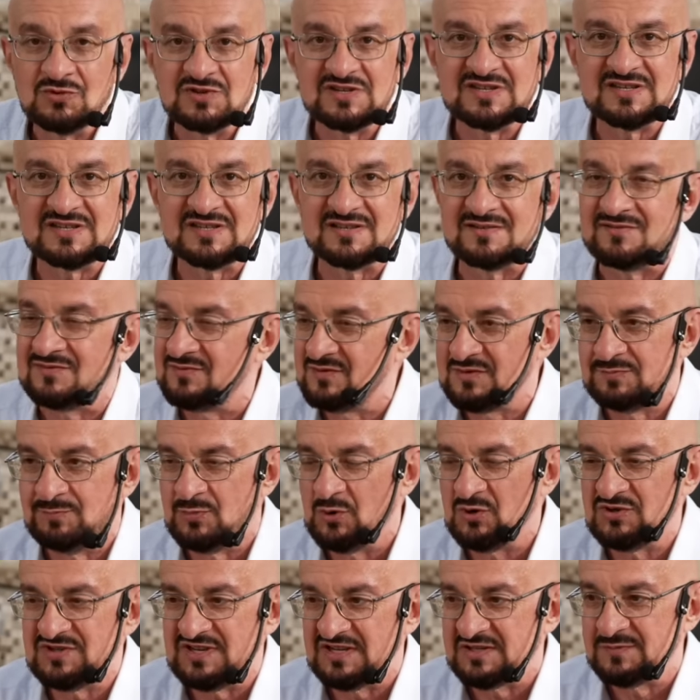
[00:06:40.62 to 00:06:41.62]
с,
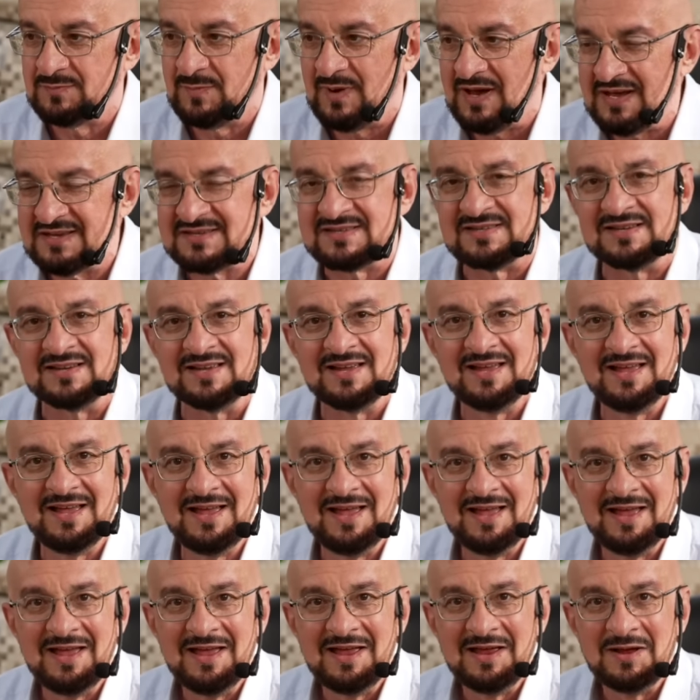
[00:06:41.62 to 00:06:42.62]
просто с базы.
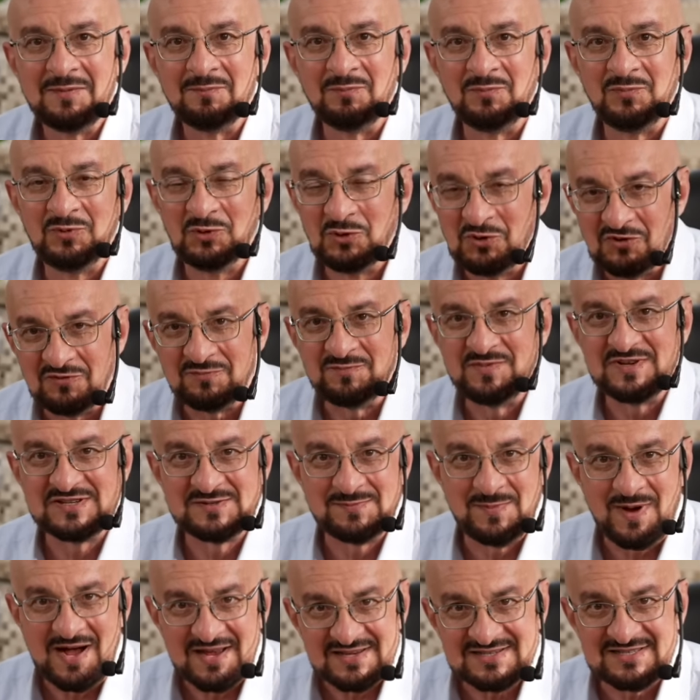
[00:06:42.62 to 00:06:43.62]
Плов без
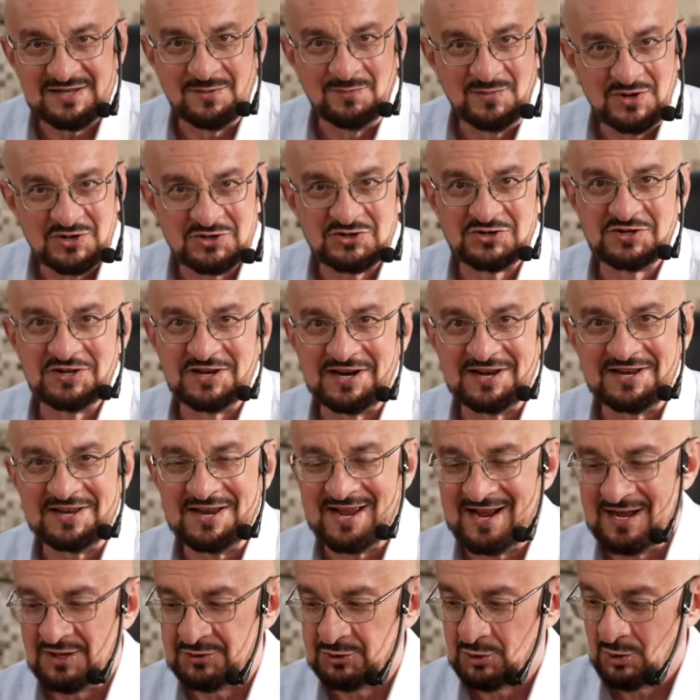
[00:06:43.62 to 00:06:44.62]
масла, без жира не
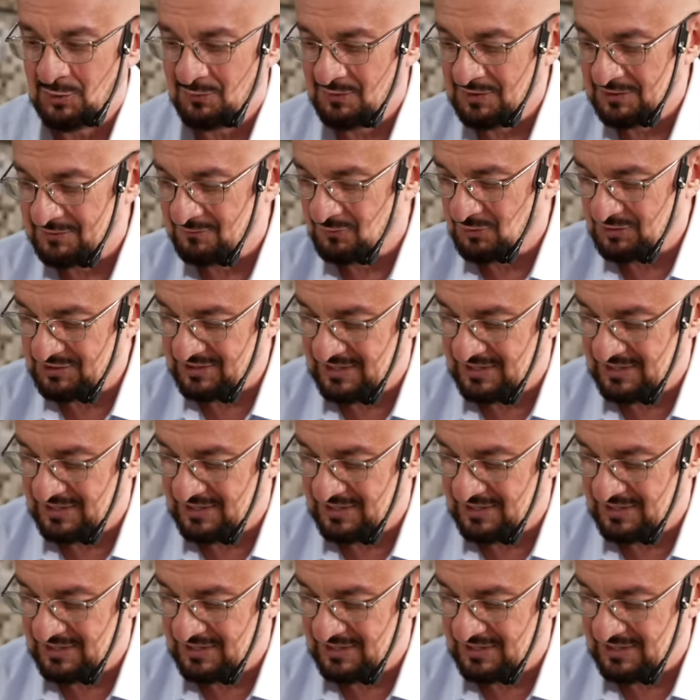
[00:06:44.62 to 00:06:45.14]
готовят. Вот